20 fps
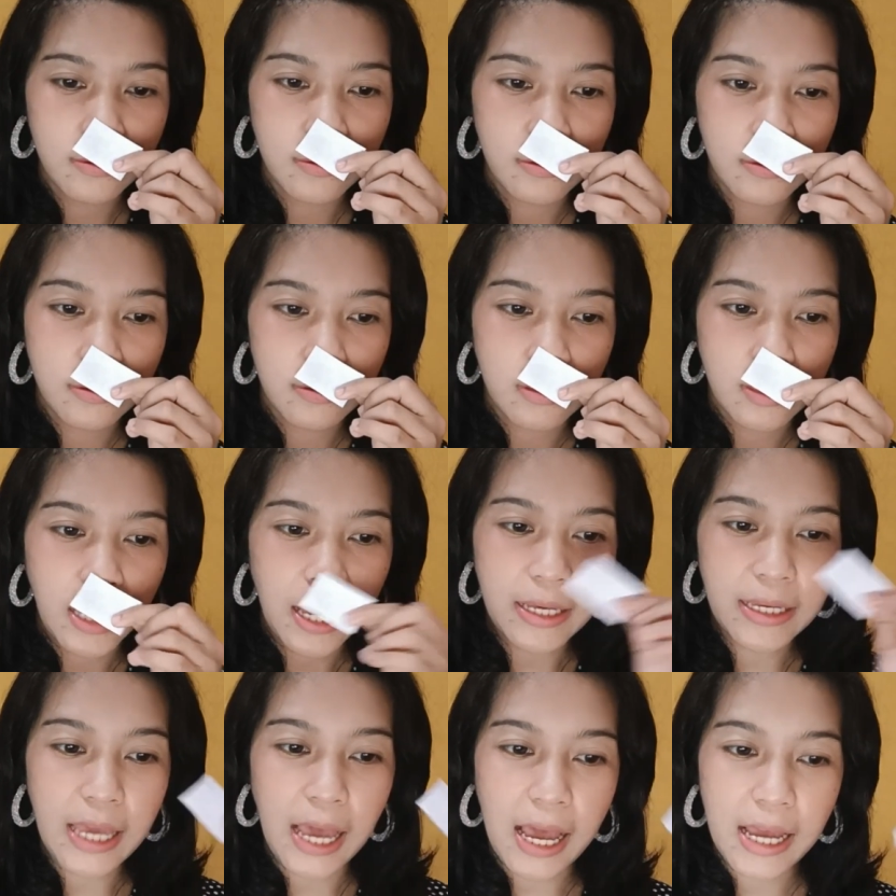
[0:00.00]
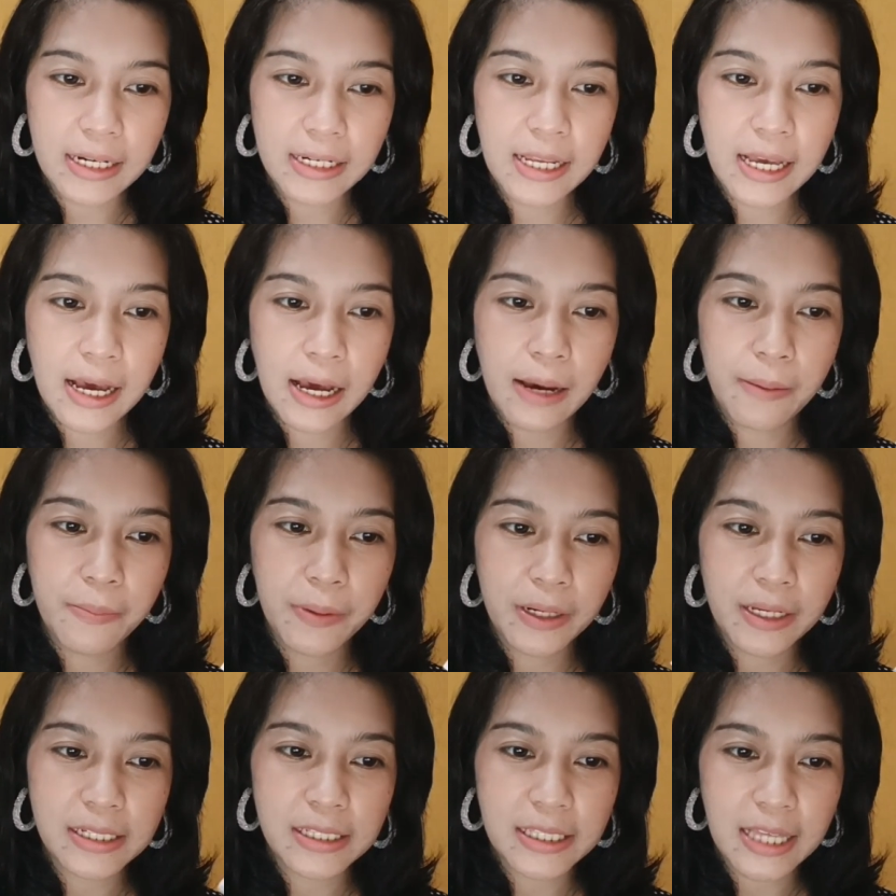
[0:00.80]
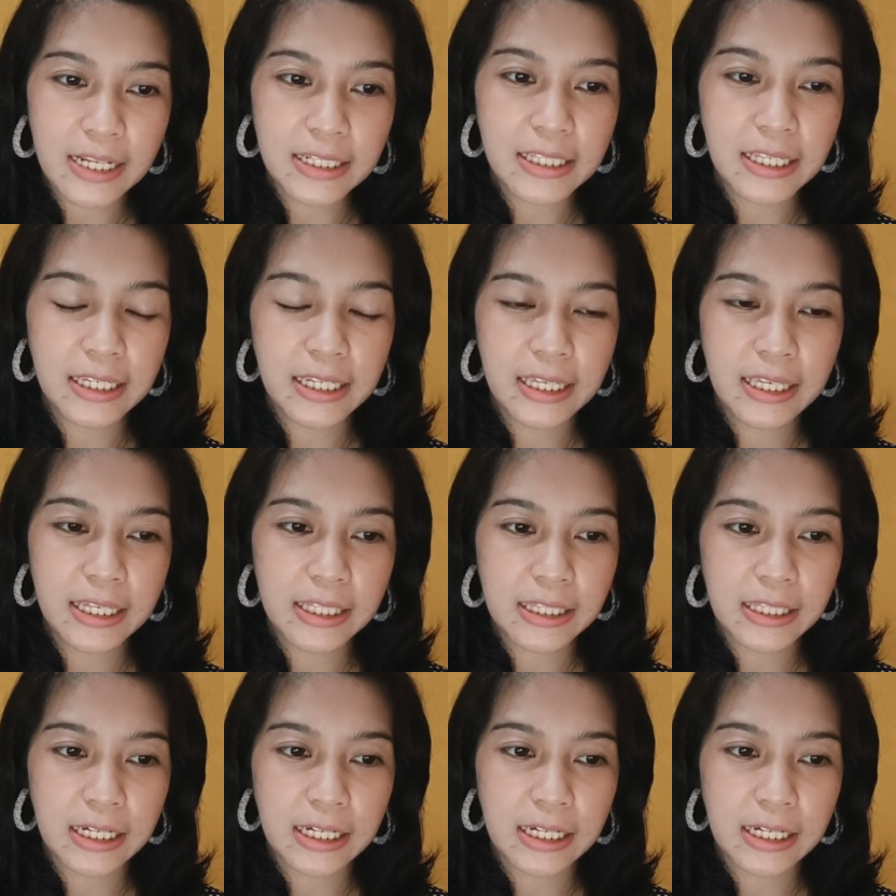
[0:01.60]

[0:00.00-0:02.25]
kayak ada berkesan sedikit uh,